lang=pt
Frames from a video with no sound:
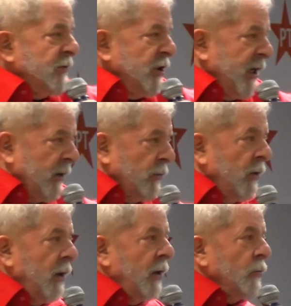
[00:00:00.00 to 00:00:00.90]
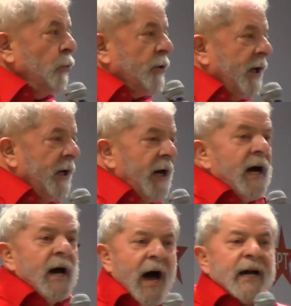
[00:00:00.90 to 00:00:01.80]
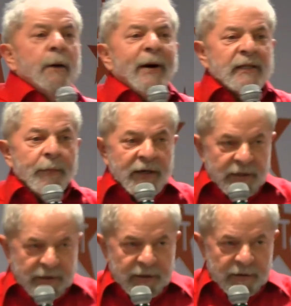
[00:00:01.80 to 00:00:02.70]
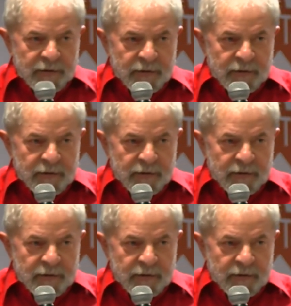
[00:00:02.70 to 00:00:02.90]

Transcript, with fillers: dinheiro do que a camada mais rica.